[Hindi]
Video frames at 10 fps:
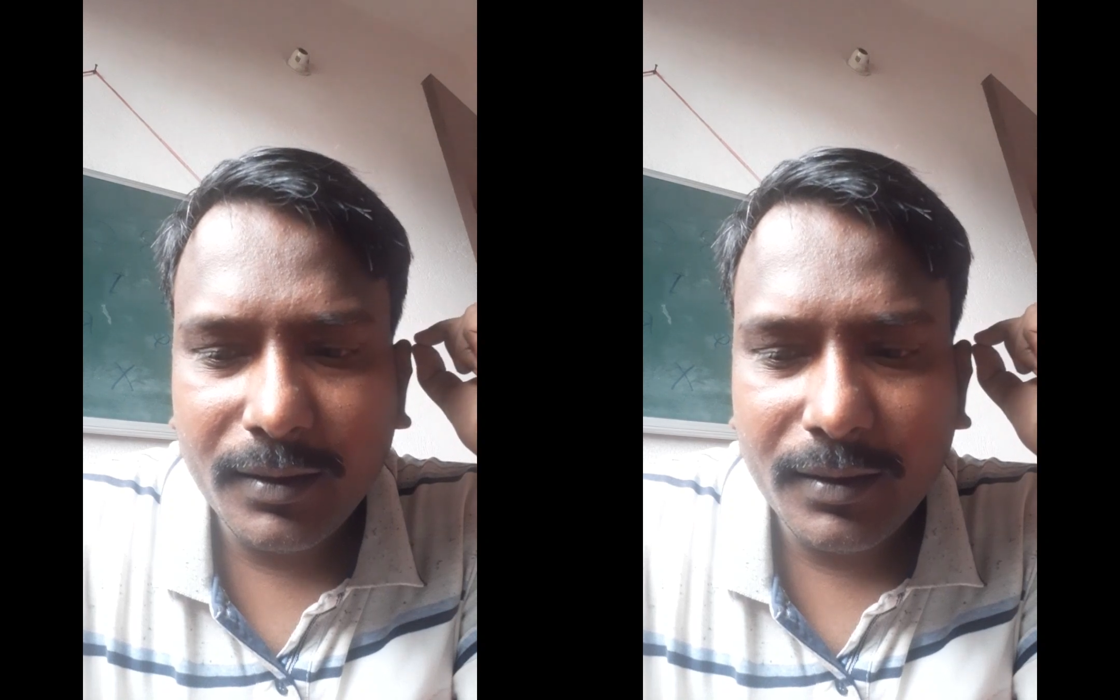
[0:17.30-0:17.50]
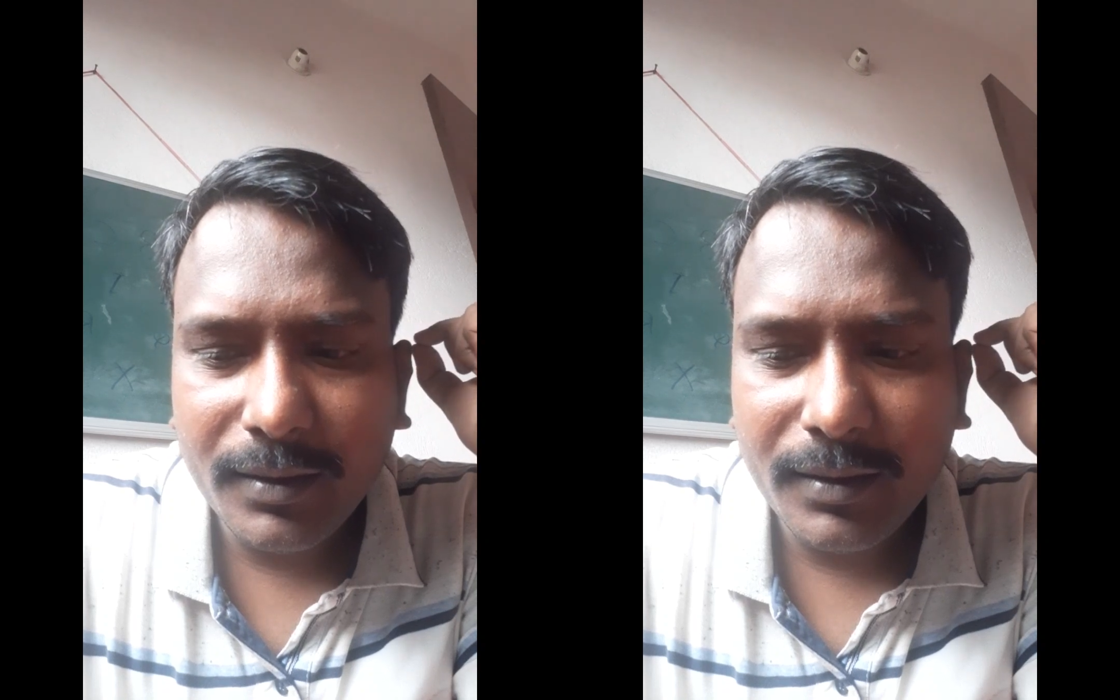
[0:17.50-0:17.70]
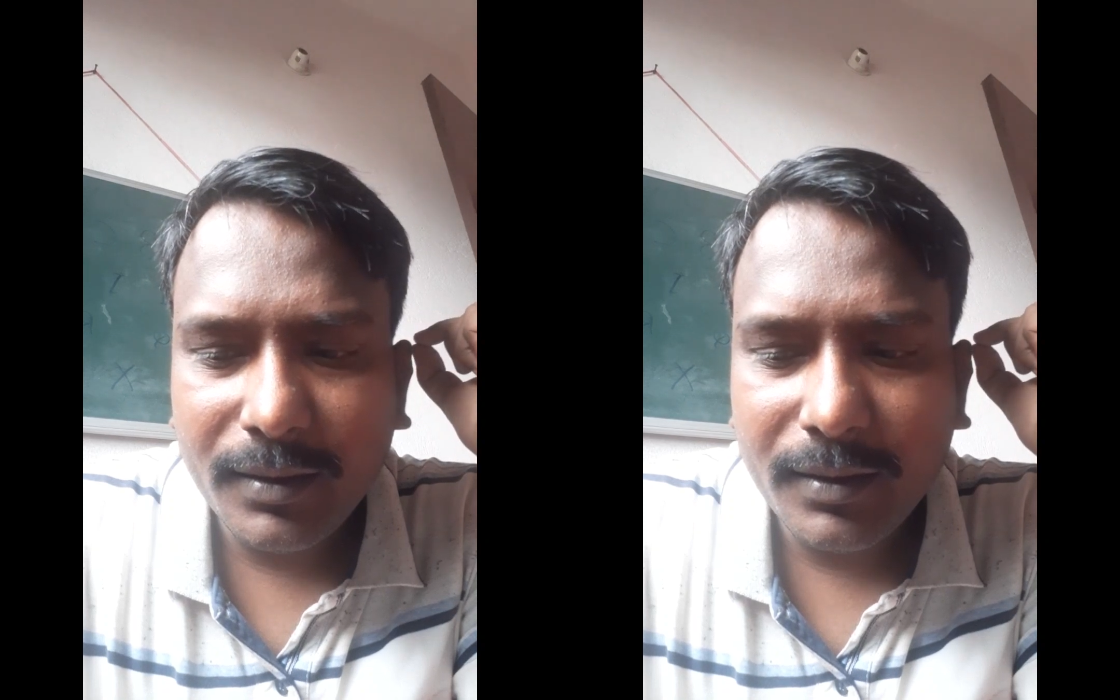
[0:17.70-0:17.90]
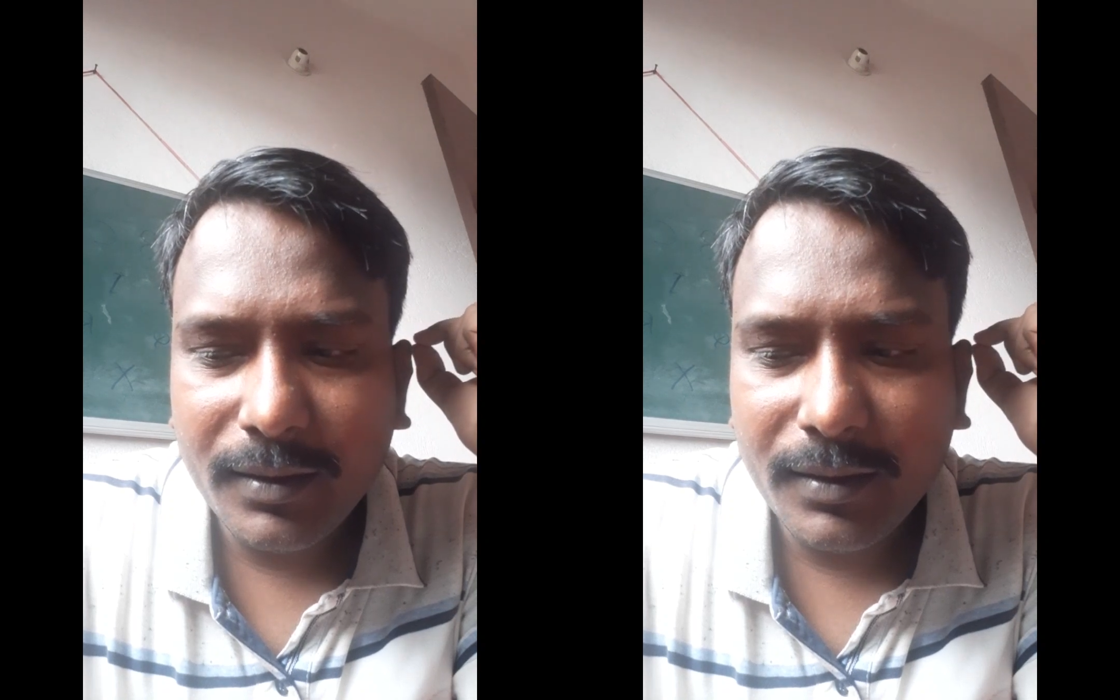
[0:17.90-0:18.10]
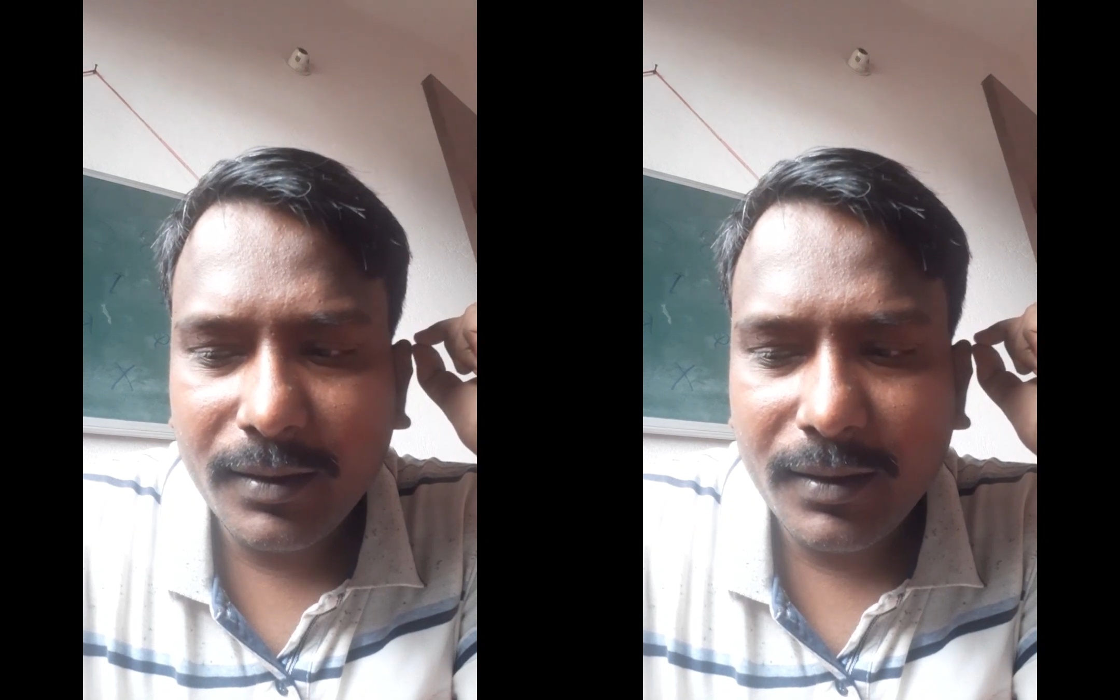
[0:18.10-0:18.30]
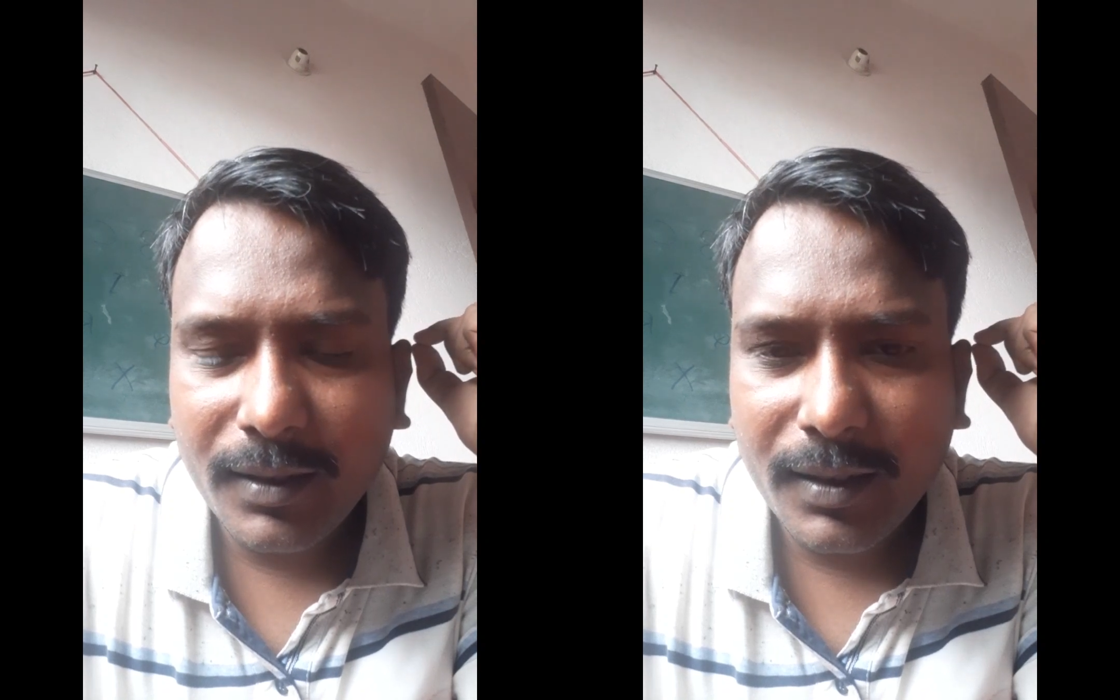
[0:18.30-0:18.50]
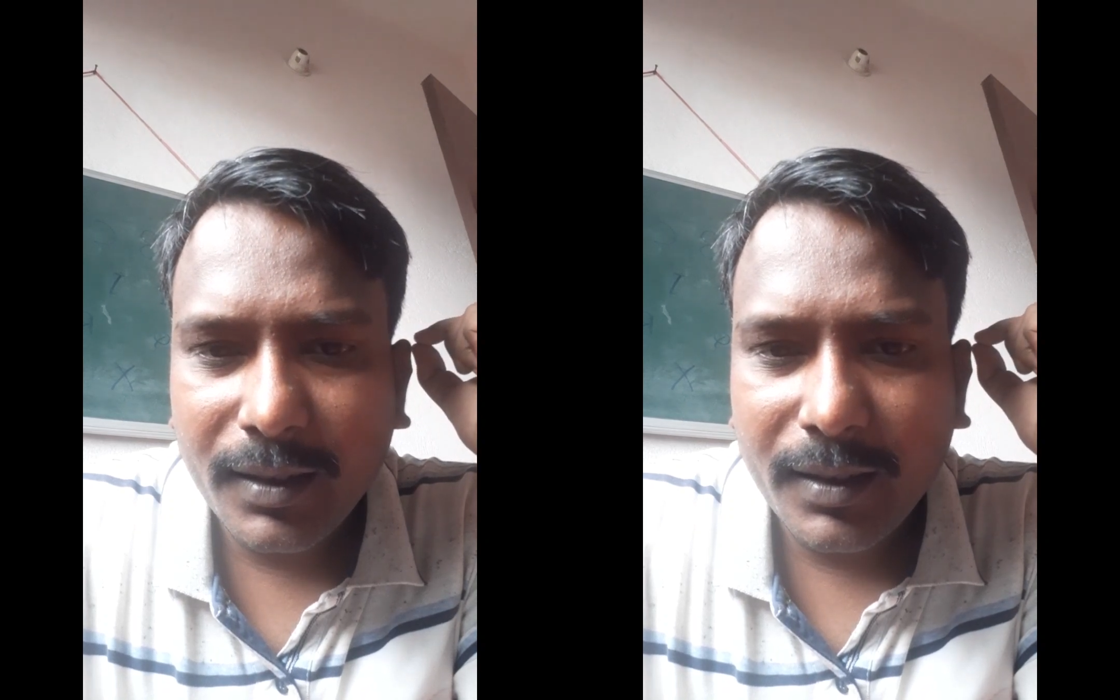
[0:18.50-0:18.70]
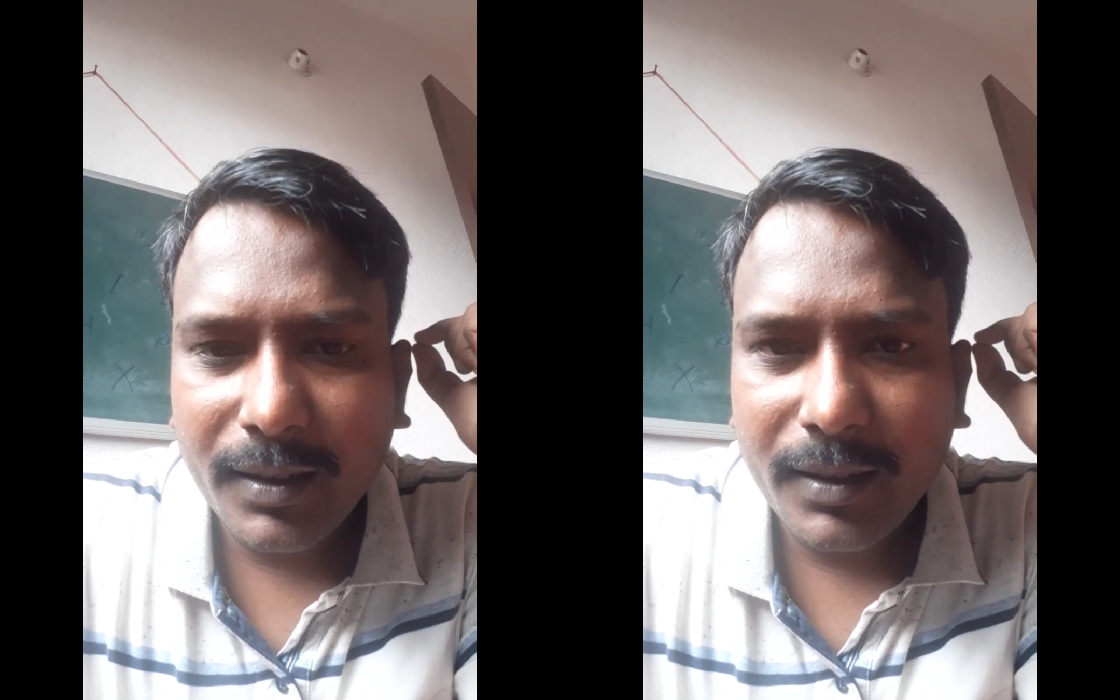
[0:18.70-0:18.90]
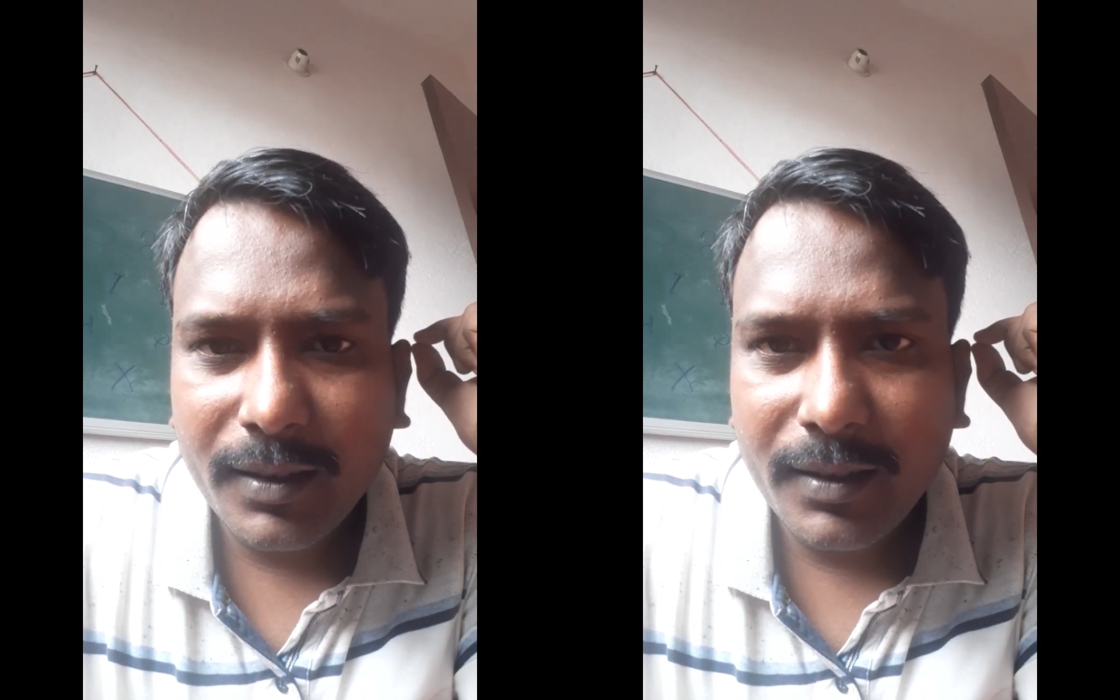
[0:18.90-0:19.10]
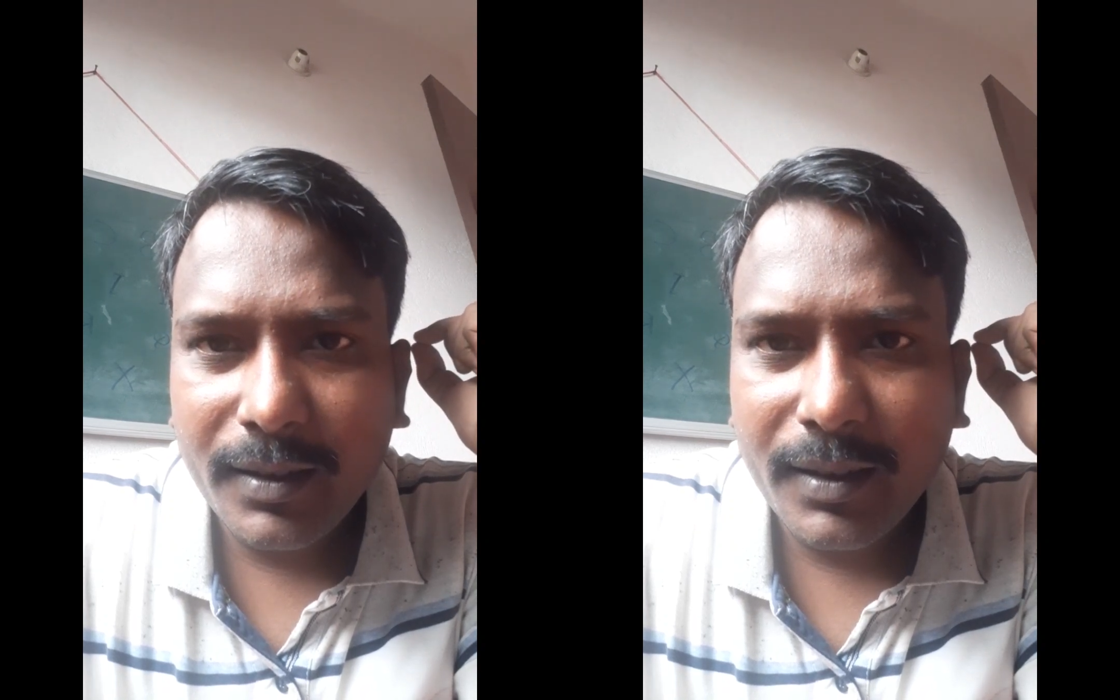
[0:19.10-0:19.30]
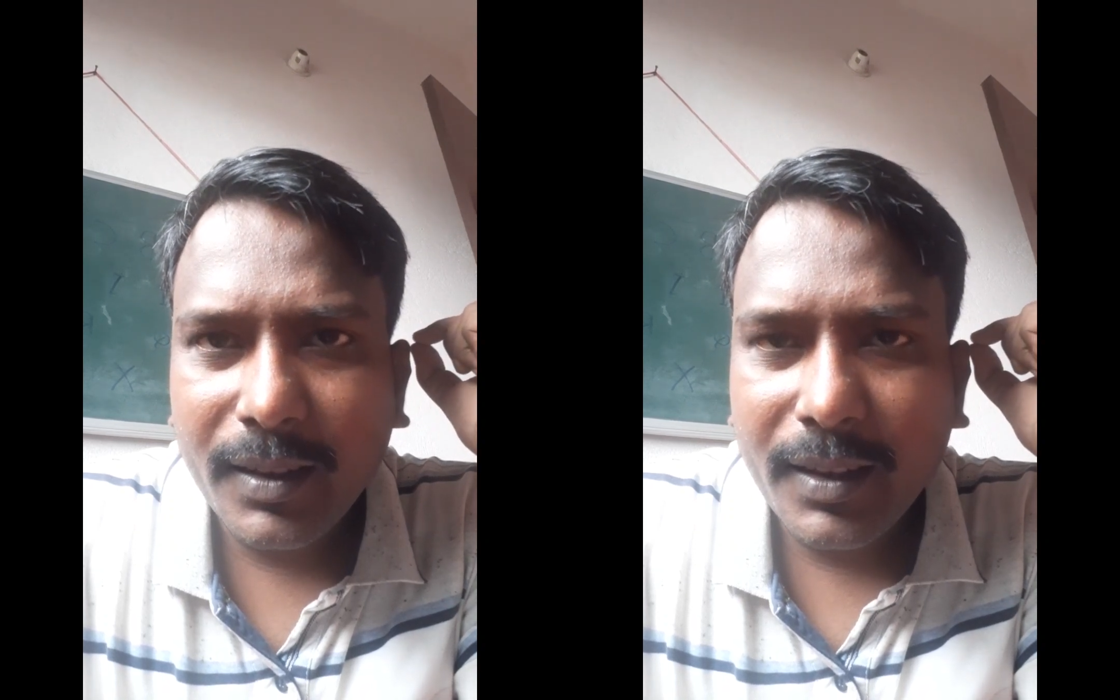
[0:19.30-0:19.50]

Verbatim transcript: मेरा लड़का अच्छा है वही